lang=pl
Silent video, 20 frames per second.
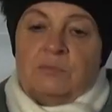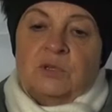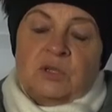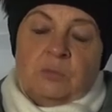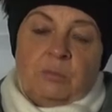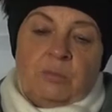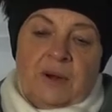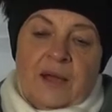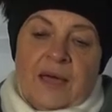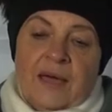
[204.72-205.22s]

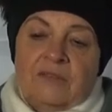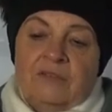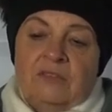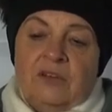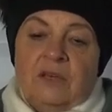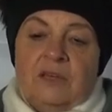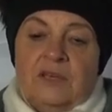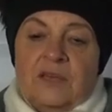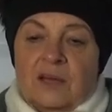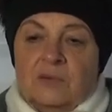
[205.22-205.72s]

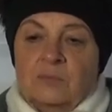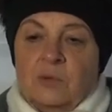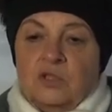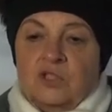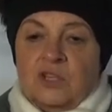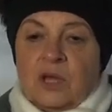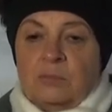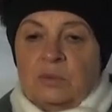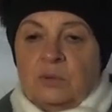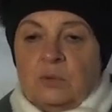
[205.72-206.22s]
przyprawy, jak
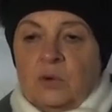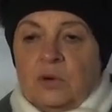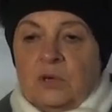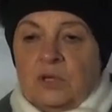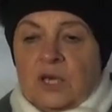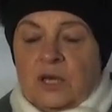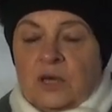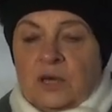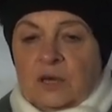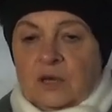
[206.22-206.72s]
można było
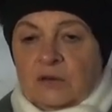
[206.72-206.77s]
je